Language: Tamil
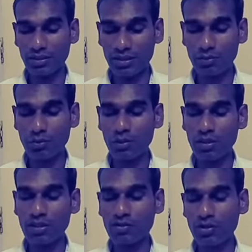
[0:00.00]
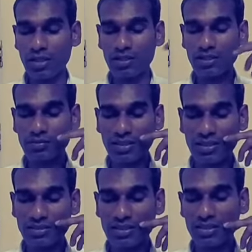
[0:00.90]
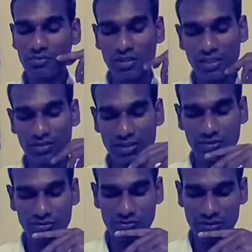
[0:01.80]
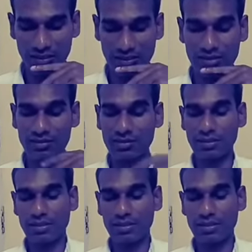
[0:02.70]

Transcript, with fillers: இதன் மூலமாக தான் உங்கள் அனைத்து மன ஆசைகளும் நிறைவேறவும் செய்யுது